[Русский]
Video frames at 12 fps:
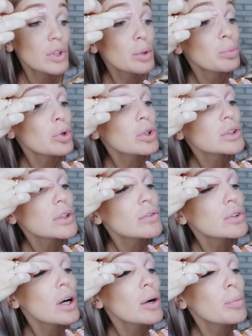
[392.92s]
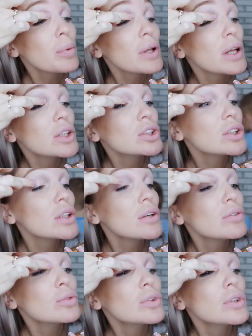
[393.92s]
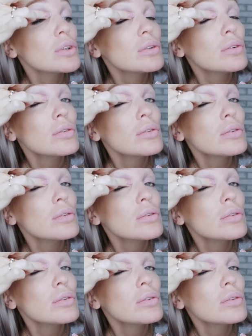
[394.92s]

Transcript: И просто вот так положила внутрь.